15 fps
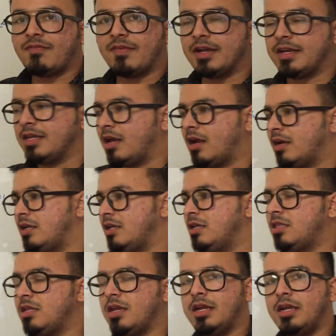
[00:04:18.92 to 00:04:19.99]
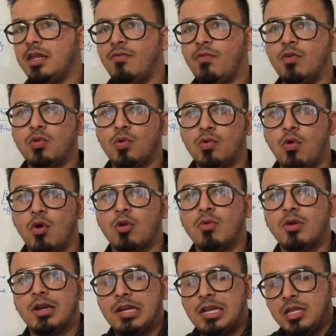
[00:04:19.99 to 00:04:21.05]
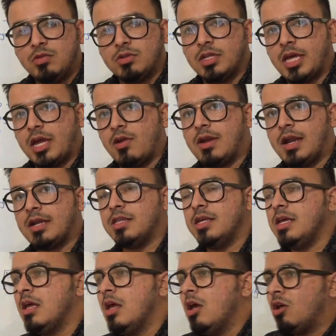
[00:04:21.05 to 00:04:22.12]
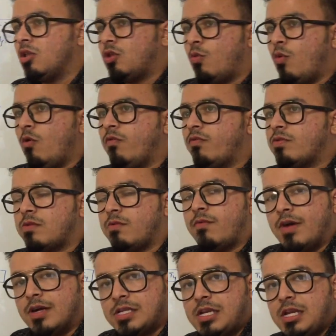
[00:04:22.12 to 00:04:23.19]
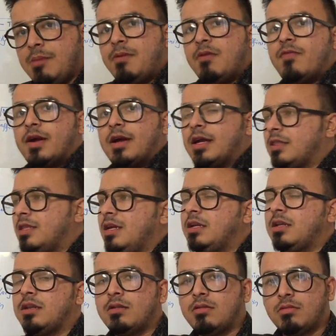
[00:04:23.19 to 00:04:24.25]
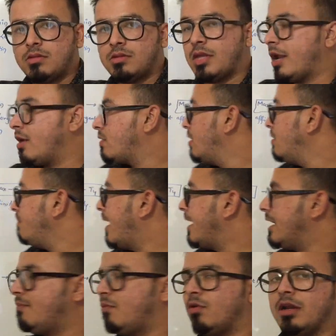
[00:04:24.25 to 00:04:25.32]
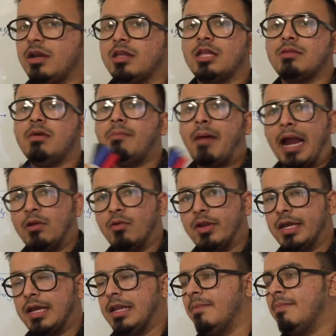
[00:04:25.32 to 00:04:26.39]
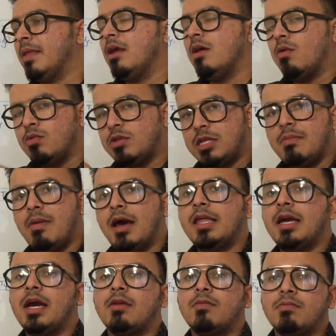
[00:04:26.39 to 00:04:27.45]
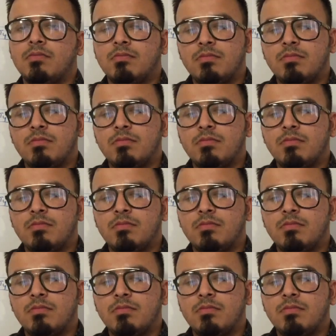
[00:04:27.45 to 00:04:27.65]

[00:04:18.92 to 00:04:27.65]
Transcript: एफिनिटी अगर टी थ्री एंड टी फोर दोनों हार्मोन रिलीज होते हैं थायरॉयड ग्लैंड से तो वो फर्स्टली प्रीफर करते हैं थायरोक्सिन बाइंडिंग प्रोटीन के साथ में बाइंड होने के लिए उसके बाद अगर